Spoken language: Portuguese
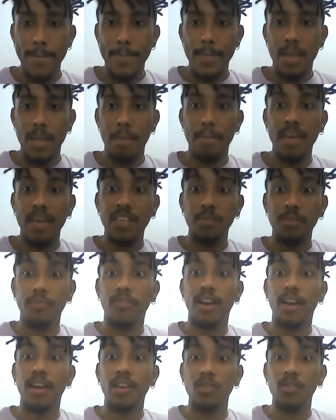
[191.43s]
Mesmo
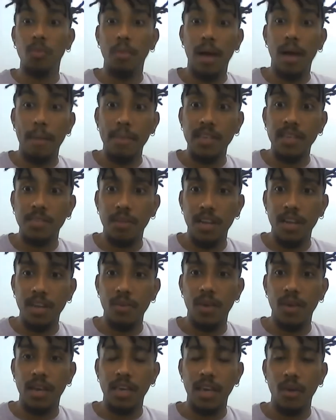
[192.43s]
falando a mesma
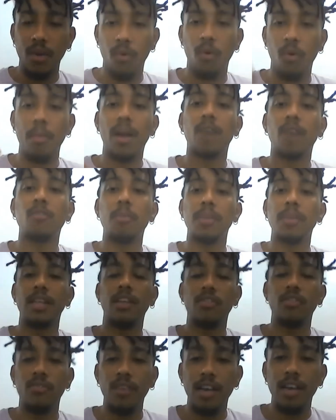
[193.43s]
língua que eu, como é que eu vou me
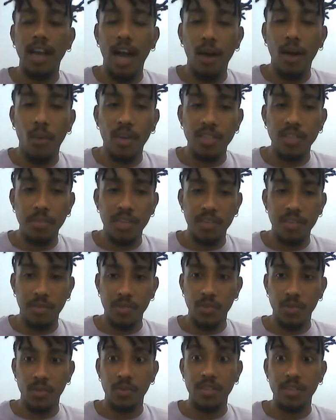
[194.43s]
identificar com as mesmas
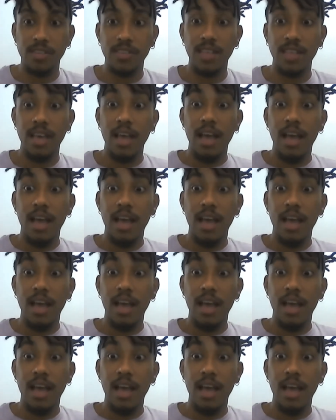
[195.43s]
coisas?